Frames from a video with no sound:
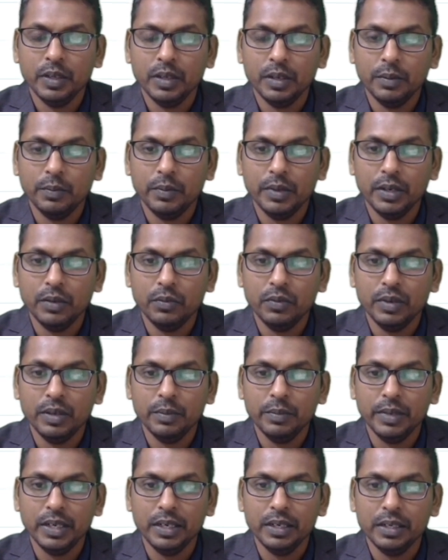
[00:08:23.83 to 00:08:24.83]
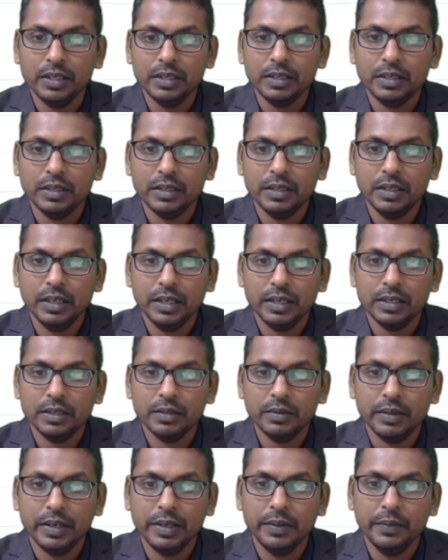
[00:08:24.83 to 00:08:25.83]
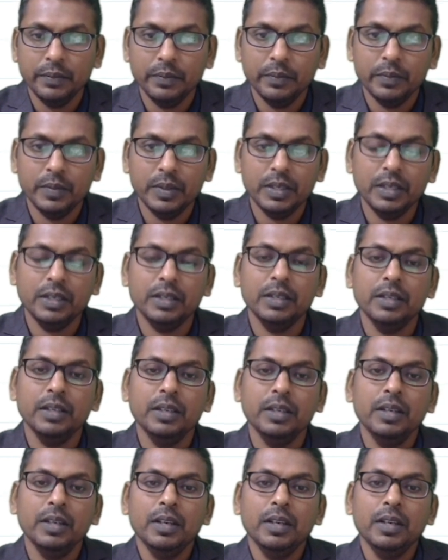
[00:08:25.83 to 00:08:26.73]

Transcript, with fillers: अपॉन वन माइनस एक्स वाई ठीक है